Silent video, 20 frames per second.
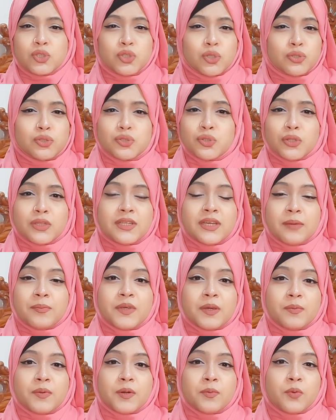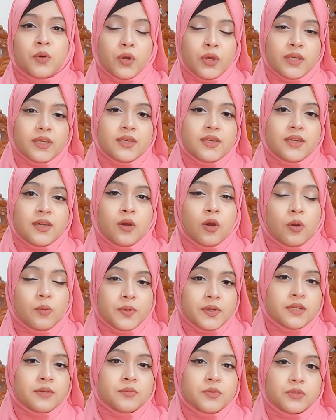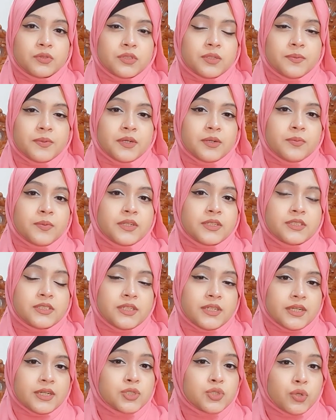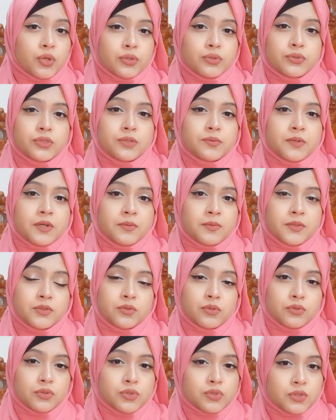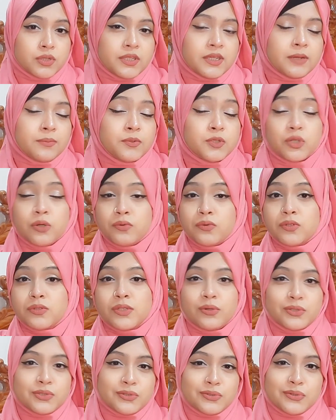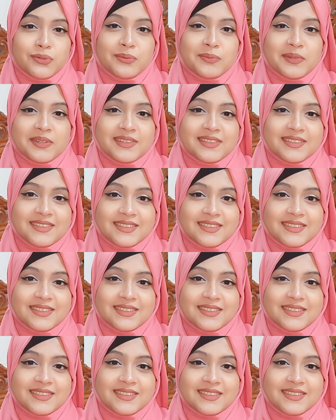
যত জলদি আপনি আপনার ভয়কে ওভারকাম করতে পারবেন সেটাকে জয় করতে পারবেন তত জলদি আপনি সফলতা অর্জন করবেন